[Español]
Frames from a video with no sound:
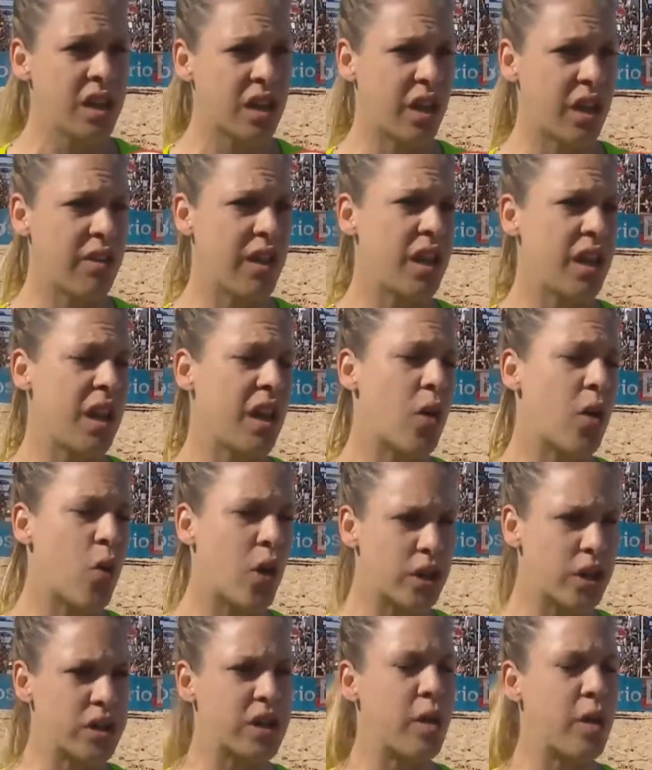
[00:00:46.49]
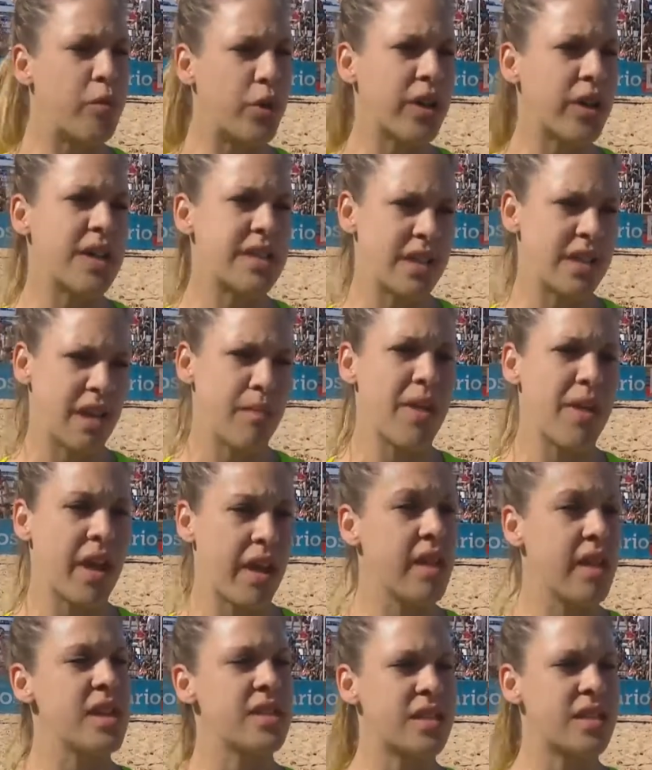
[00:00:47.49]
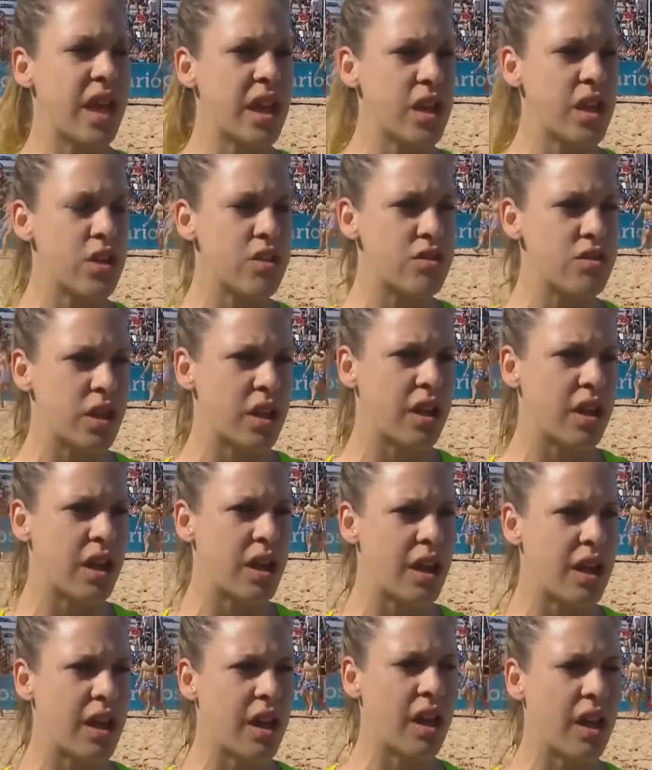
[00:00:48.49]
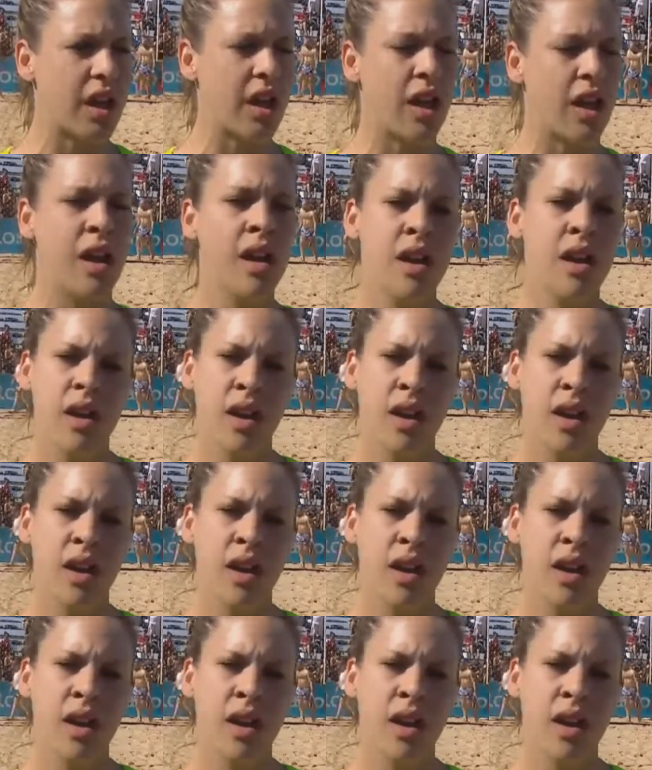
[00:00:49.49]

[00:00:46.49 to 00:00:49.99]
que vienen jugando este deporte hace más de 10 años y que